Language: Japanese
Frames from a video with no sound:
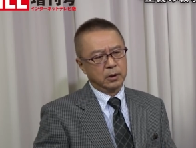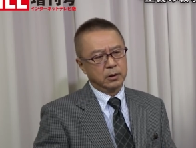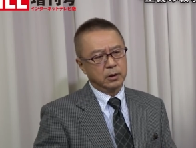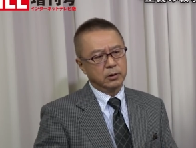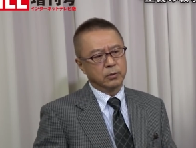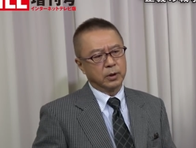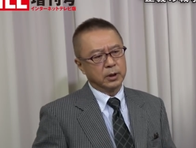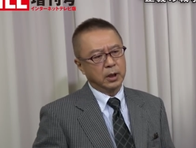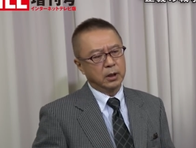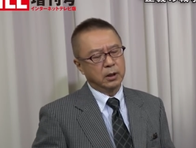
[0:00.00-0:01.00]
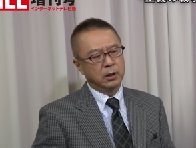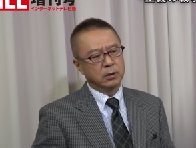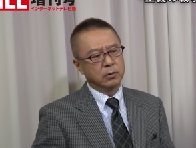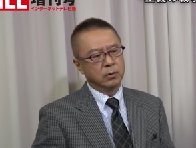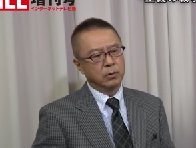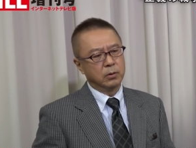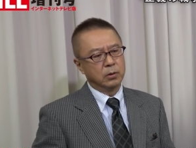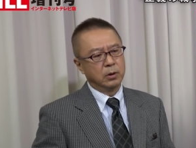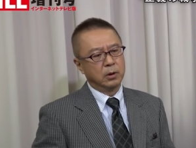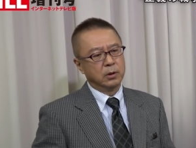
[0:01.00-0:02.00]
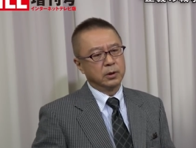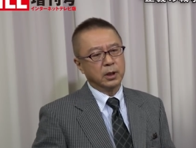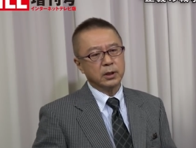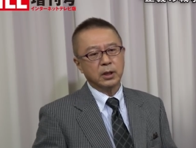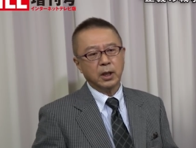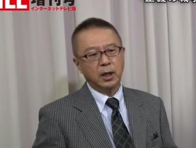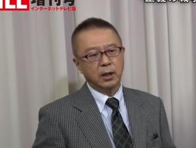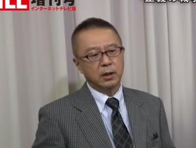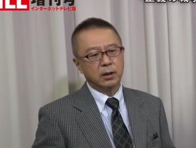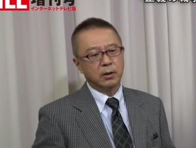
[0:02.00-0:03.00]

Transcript: 何ていうのかなあのなかなか